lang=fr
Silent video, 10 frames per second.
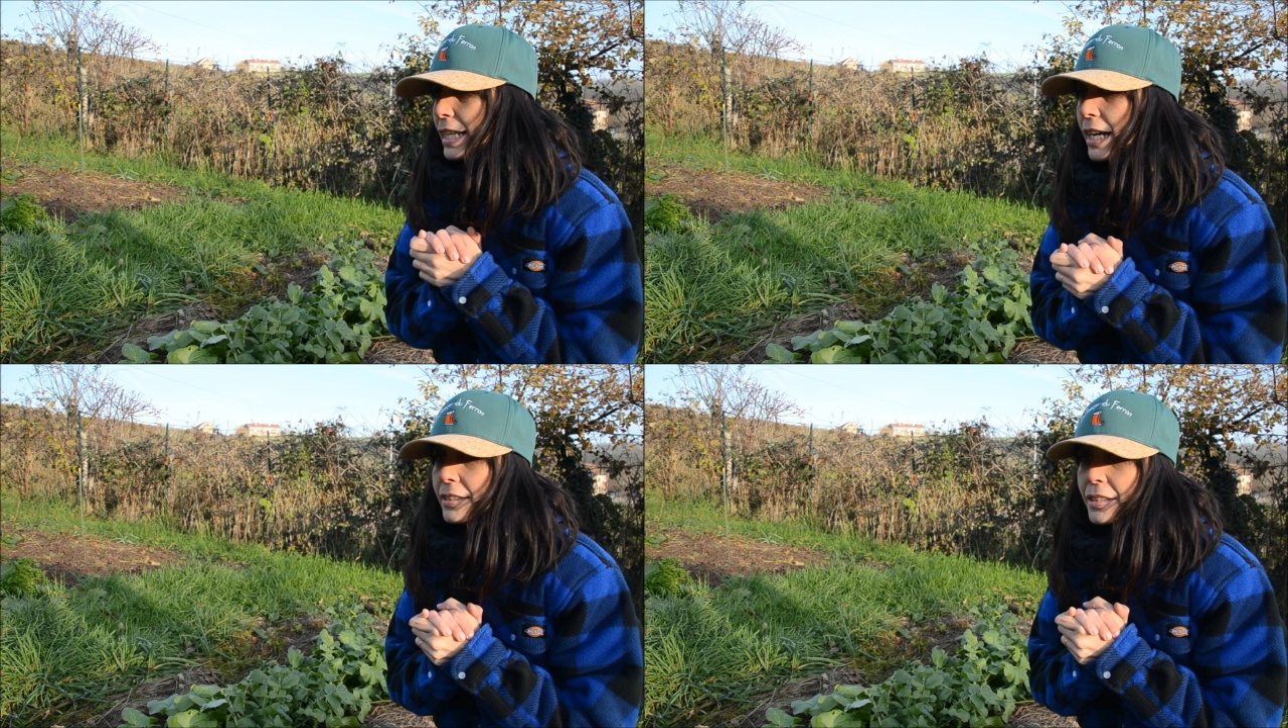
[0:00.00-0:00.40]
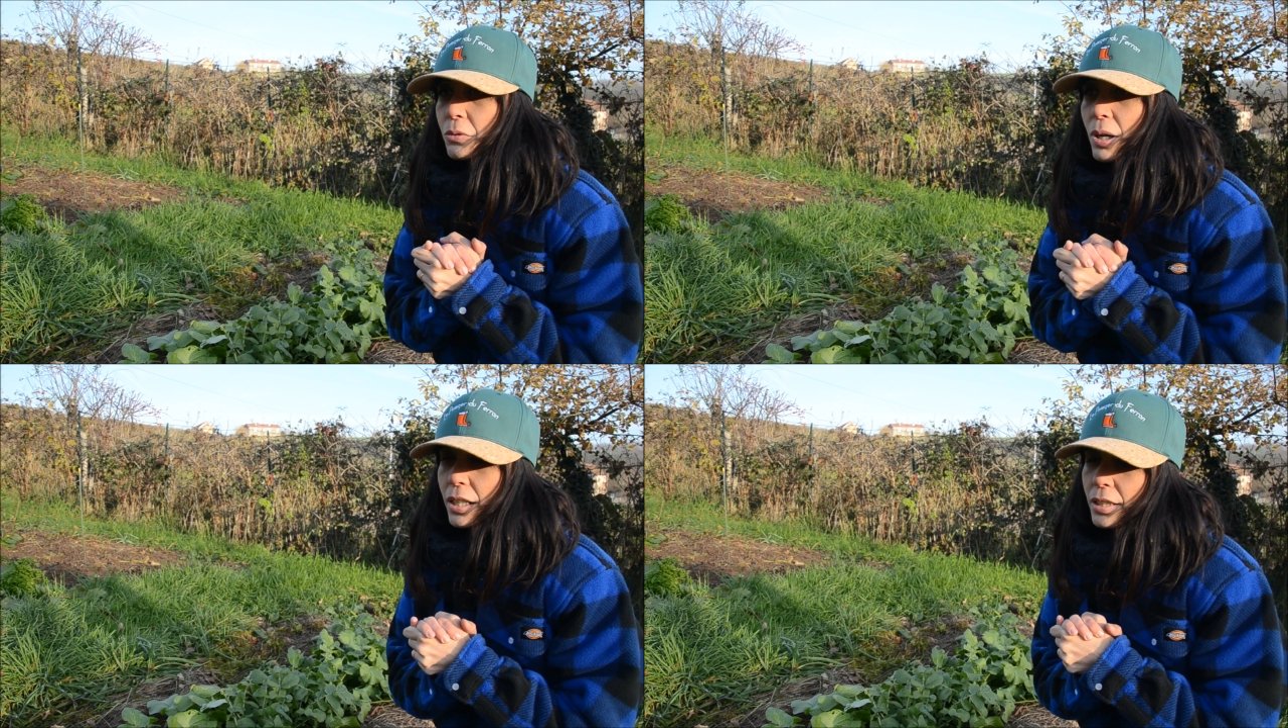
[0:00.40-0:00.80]
les
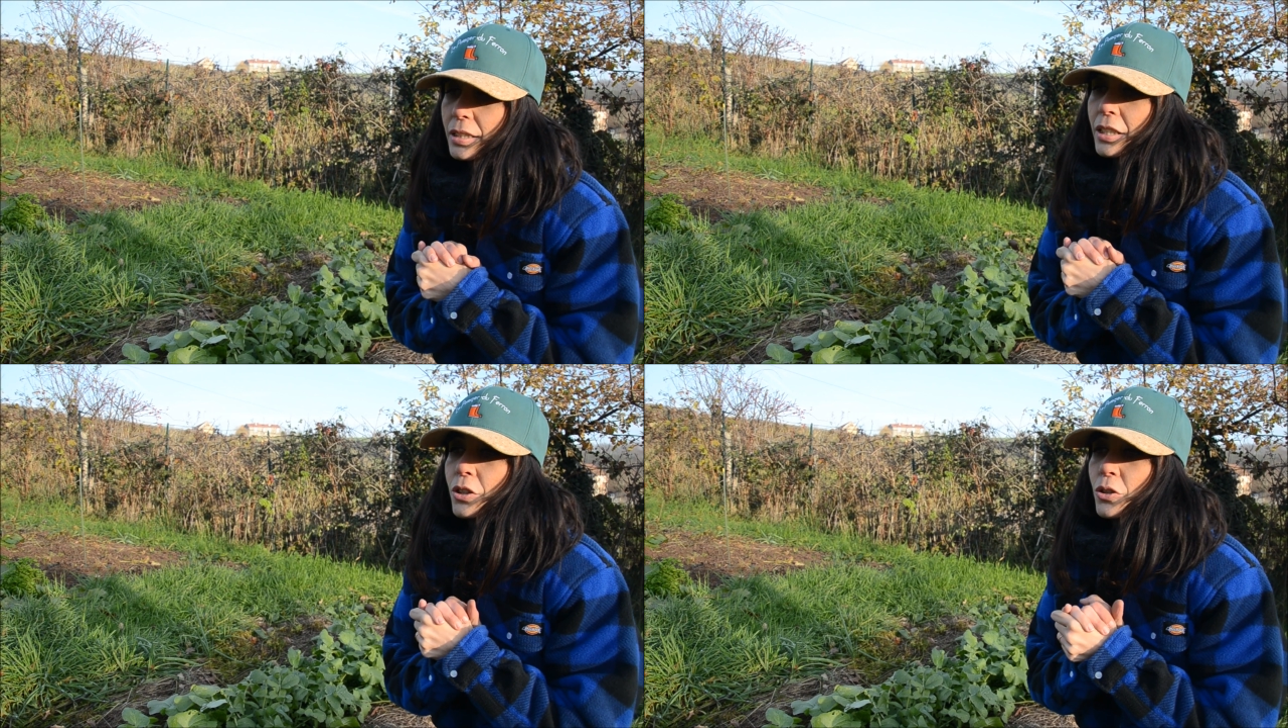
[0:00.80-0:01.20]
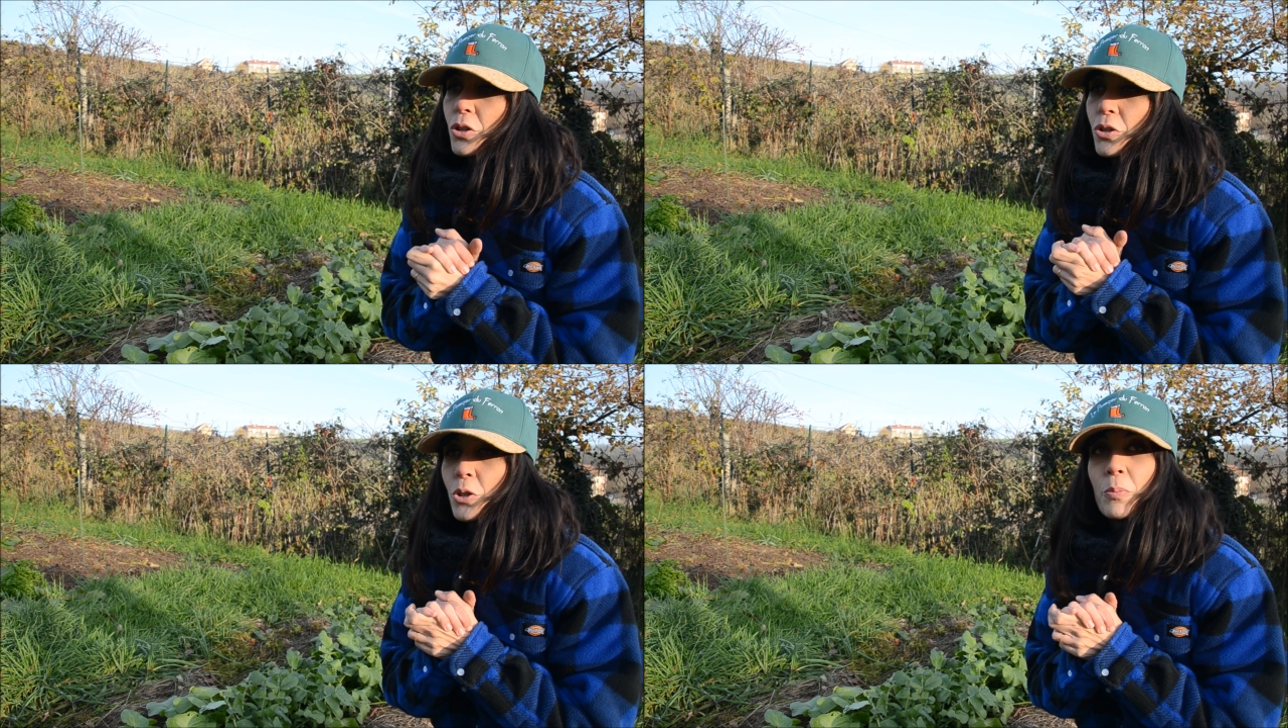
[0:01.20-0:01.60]
radis noirs,
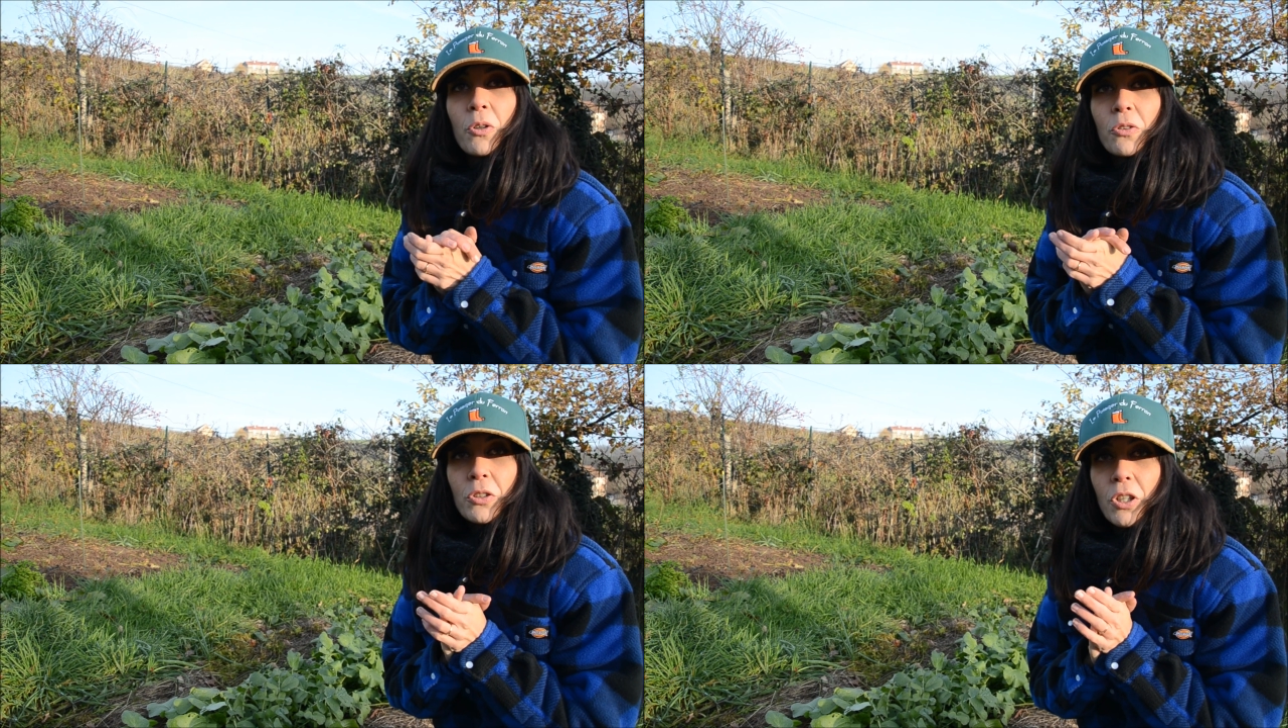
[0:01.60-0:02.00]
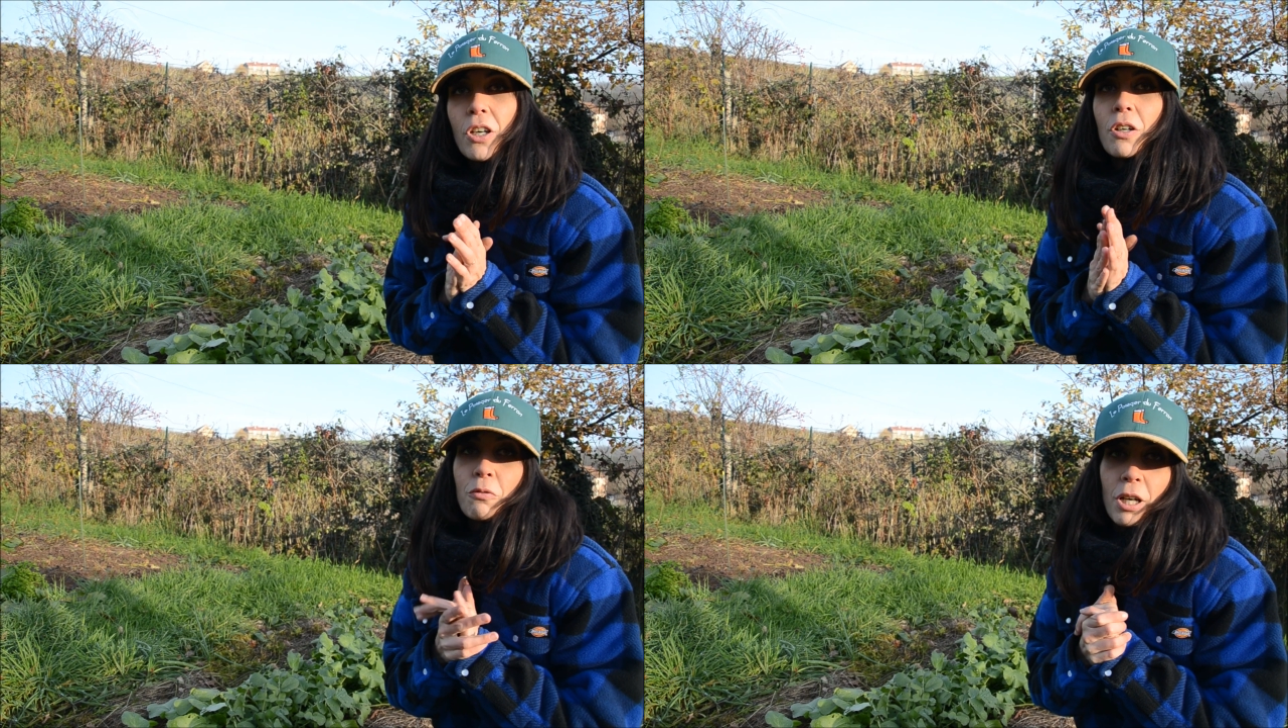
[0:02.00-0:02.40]
euh, je pense
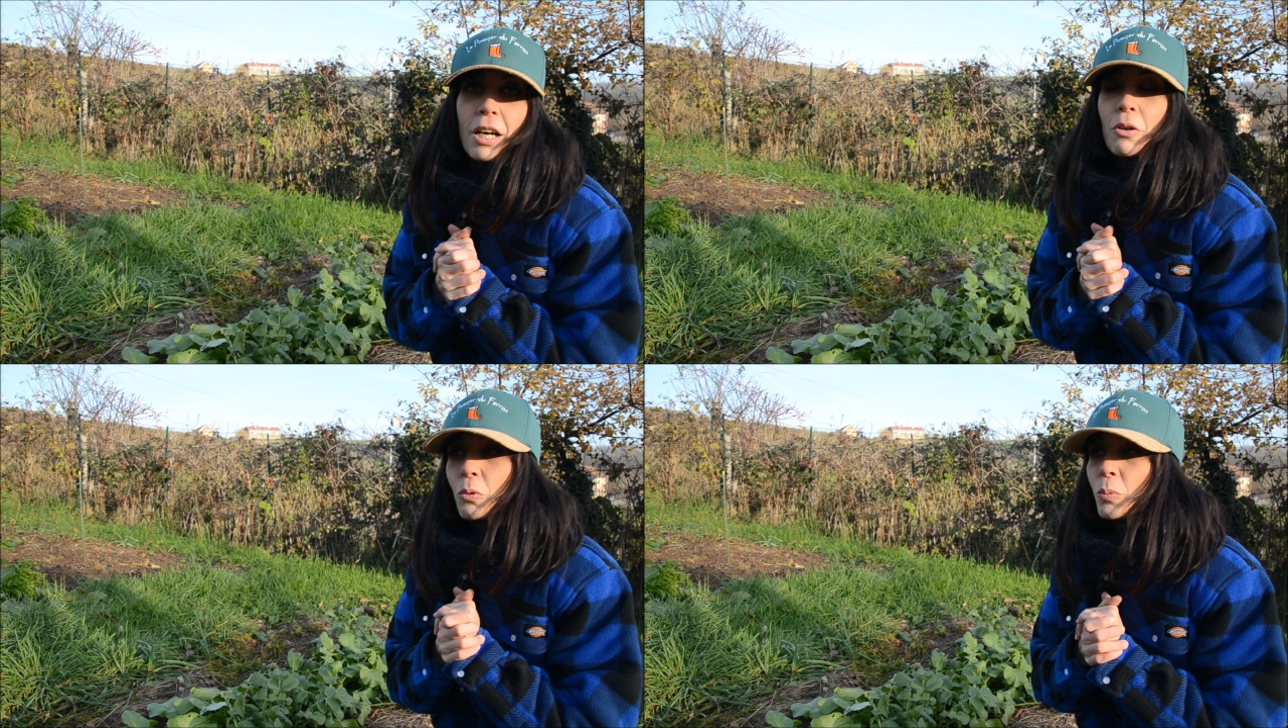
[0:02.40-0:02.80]
que voilà,